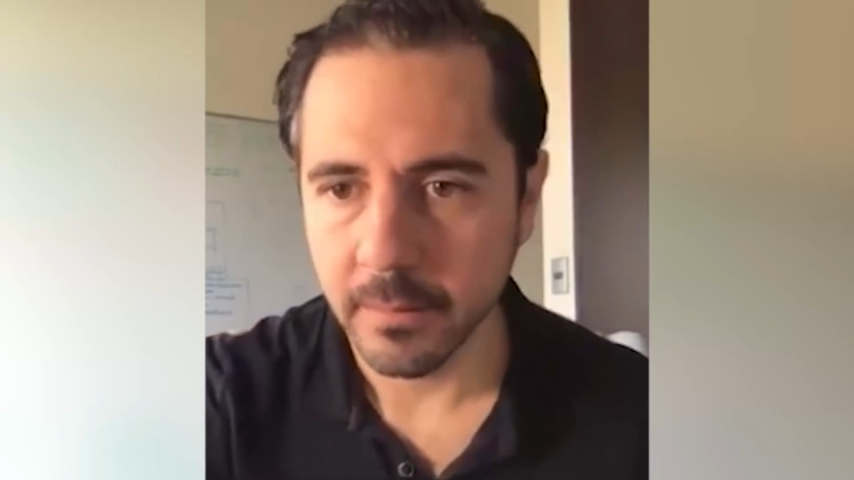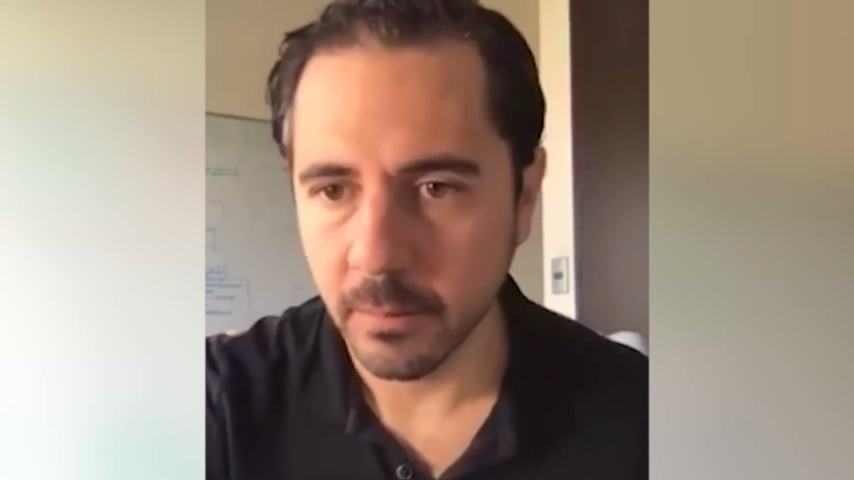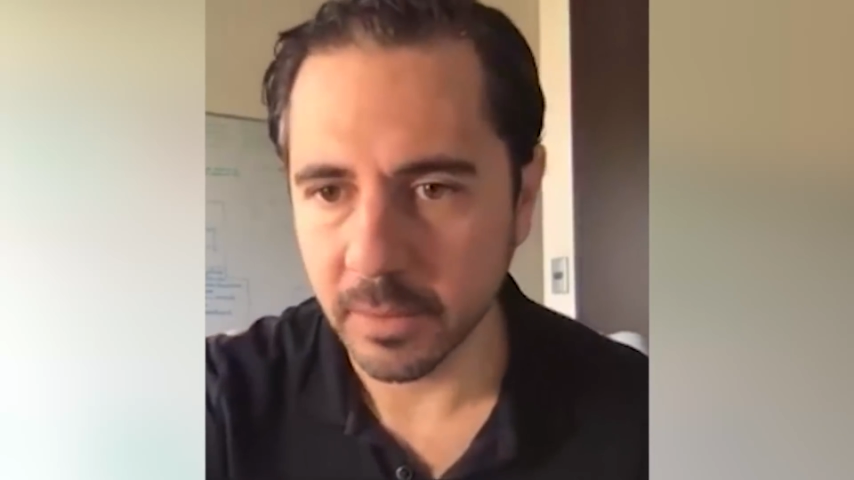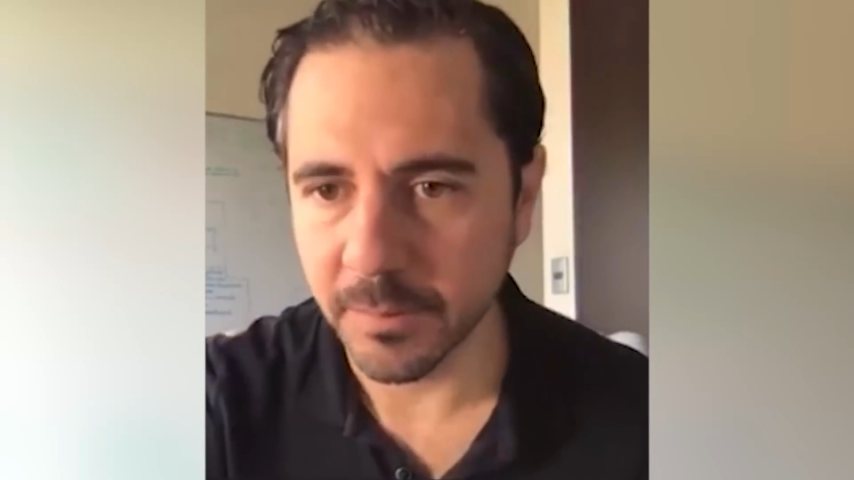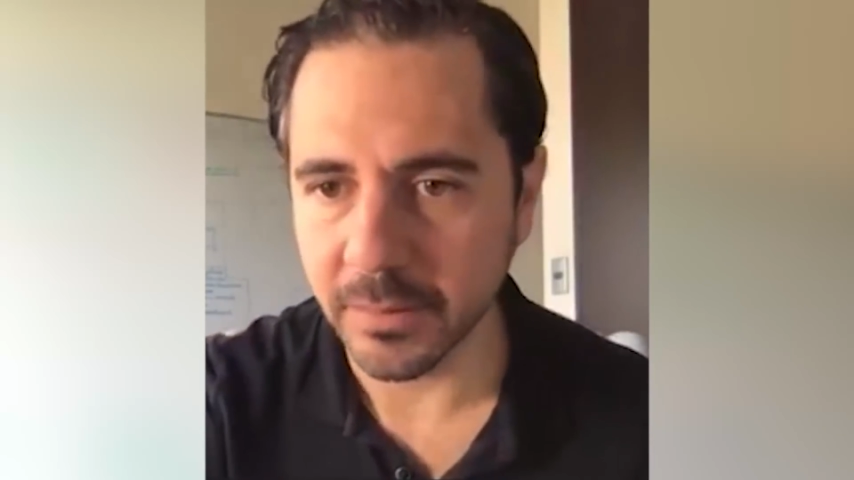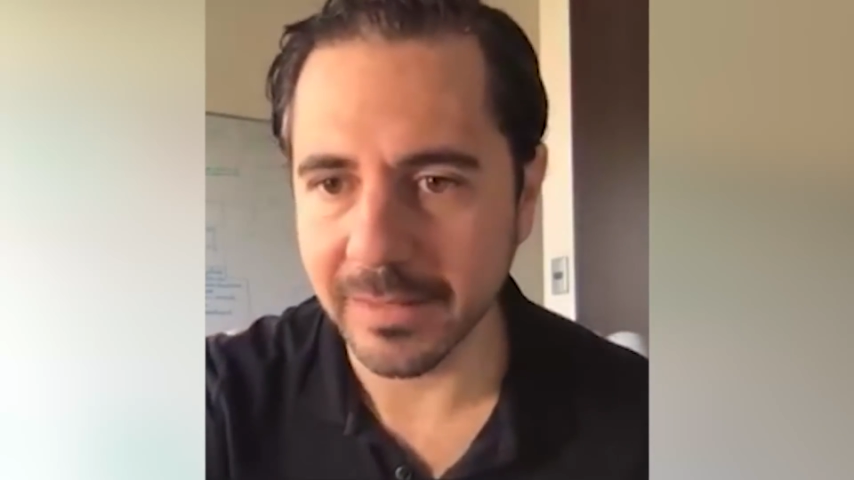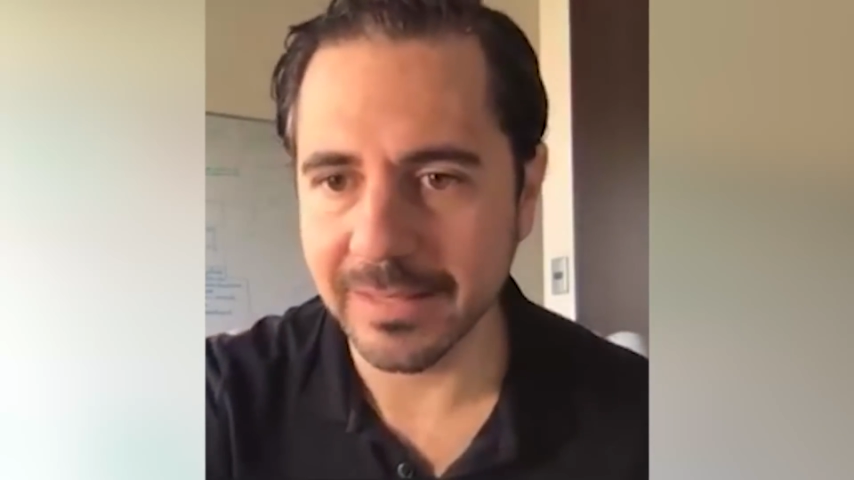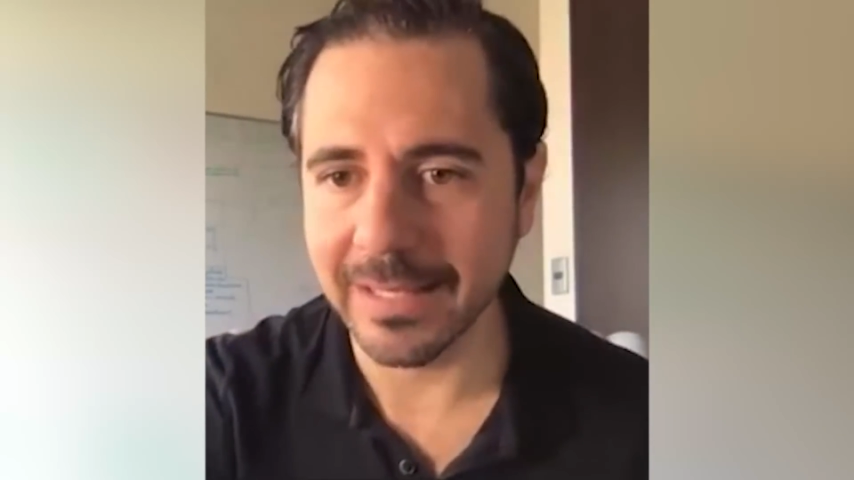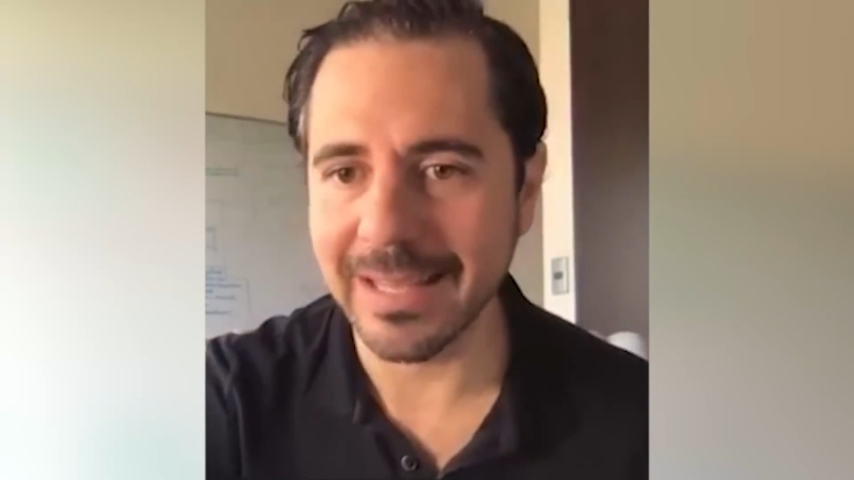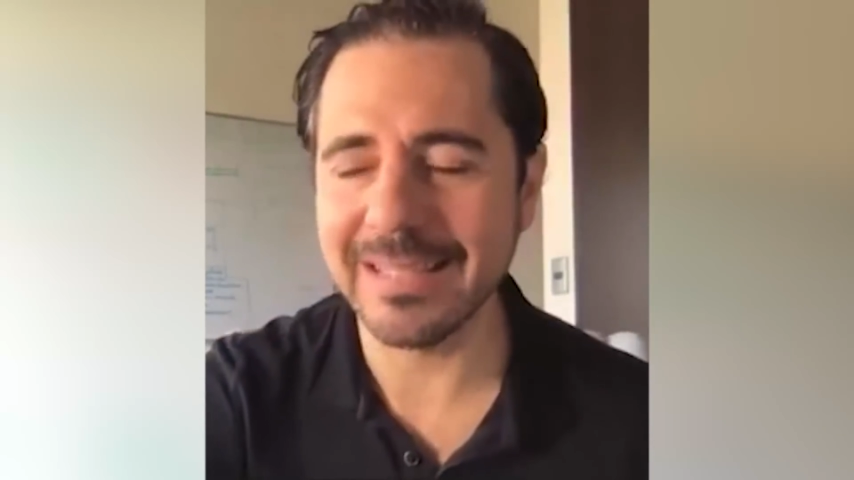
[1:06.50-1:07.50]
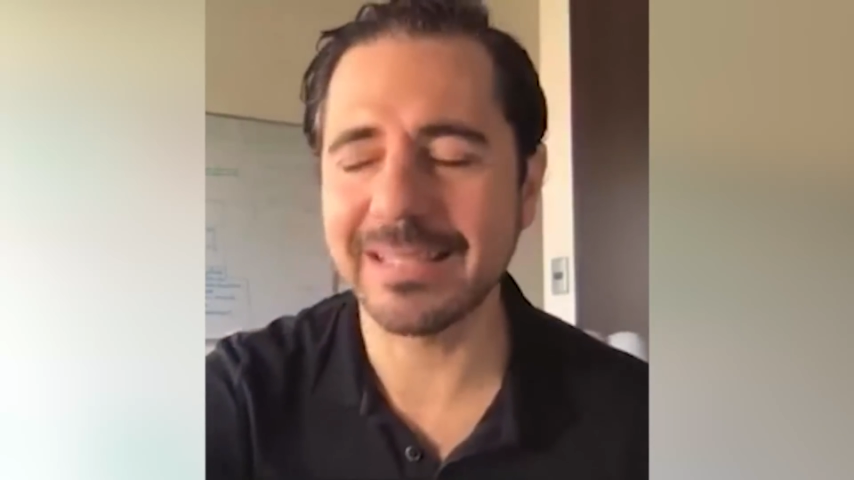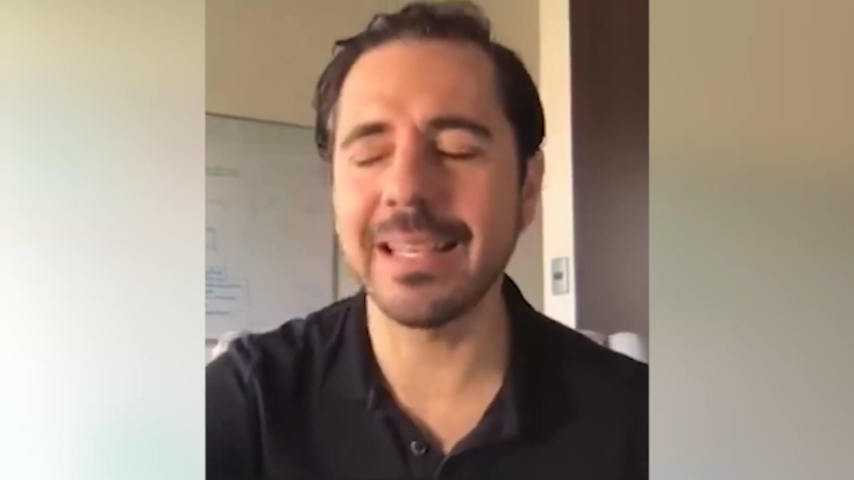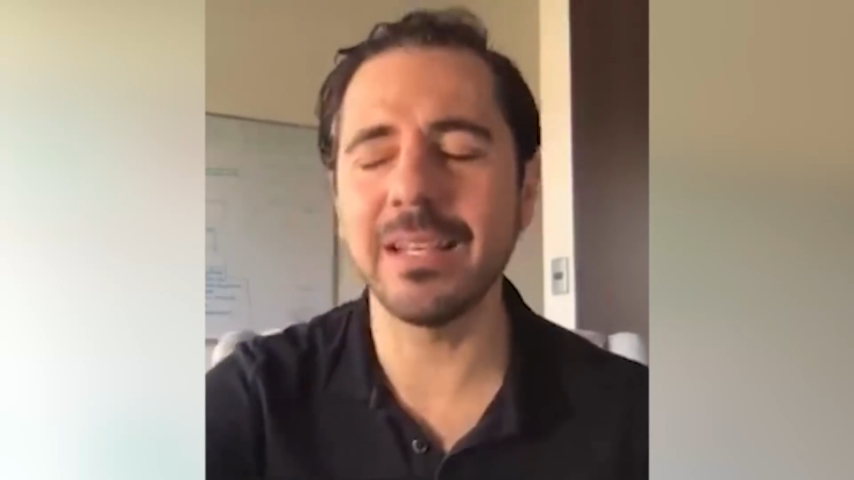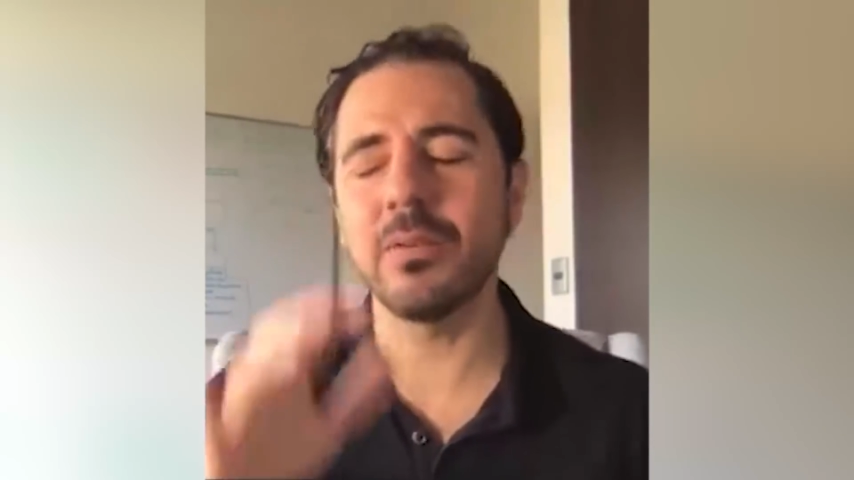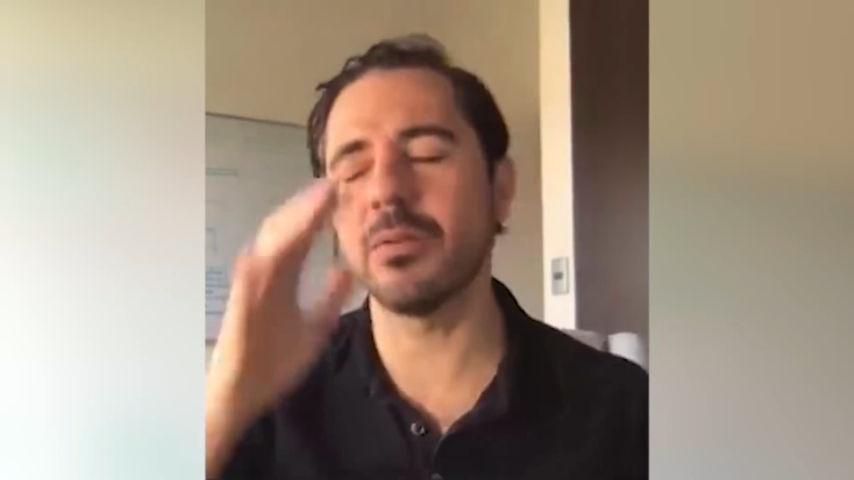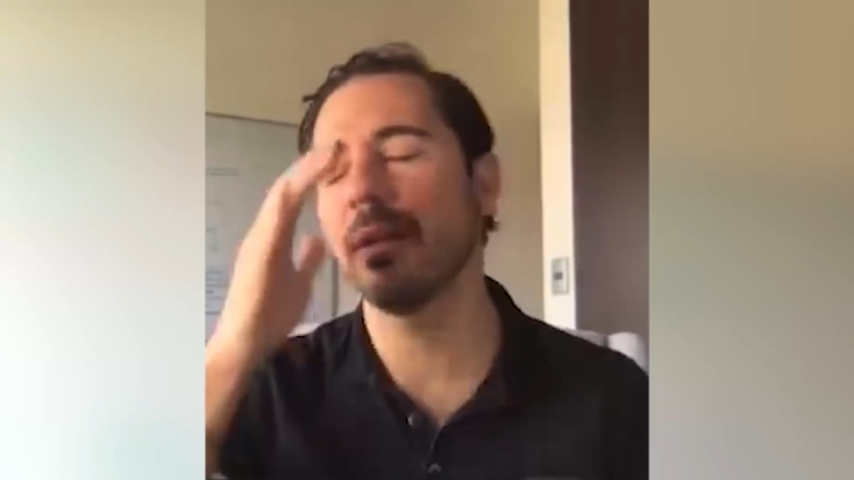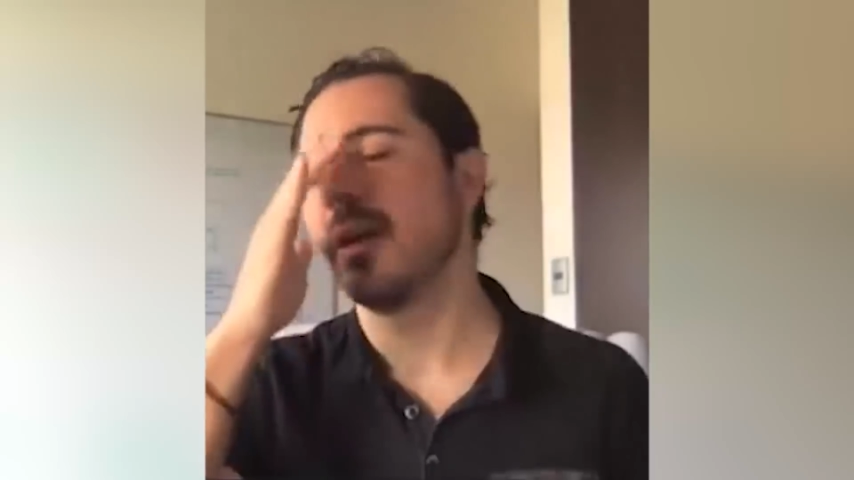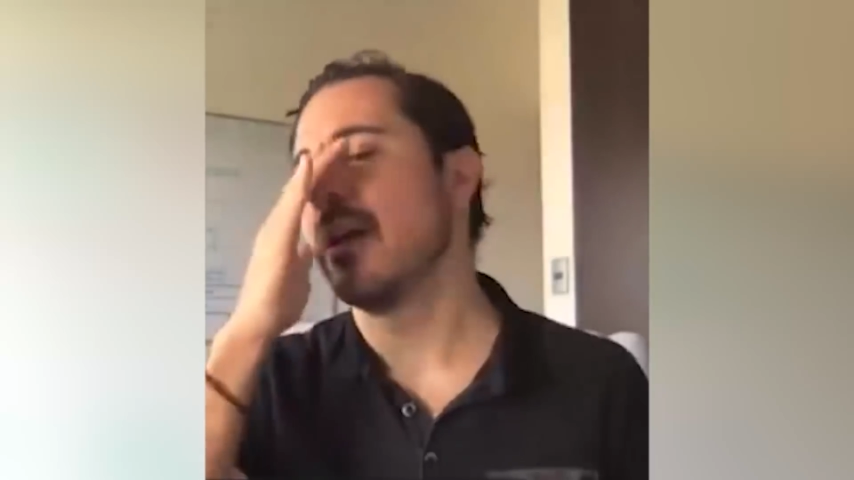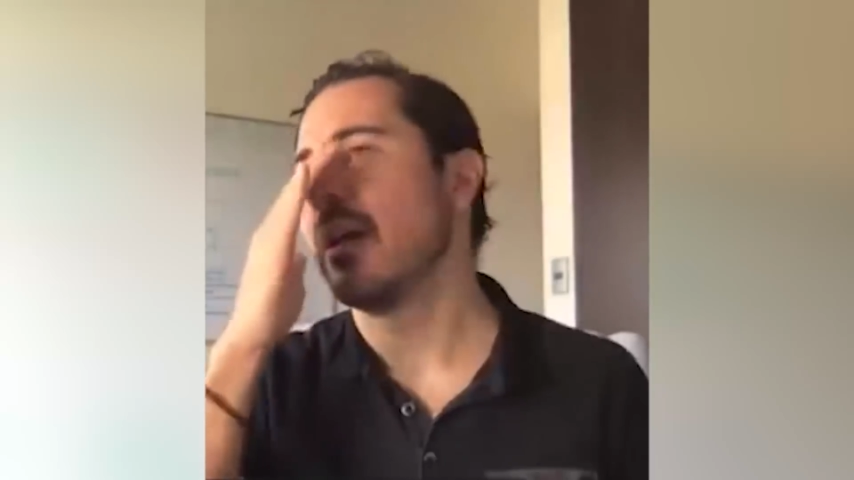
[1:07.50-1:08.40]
Muchas personas dicen, es que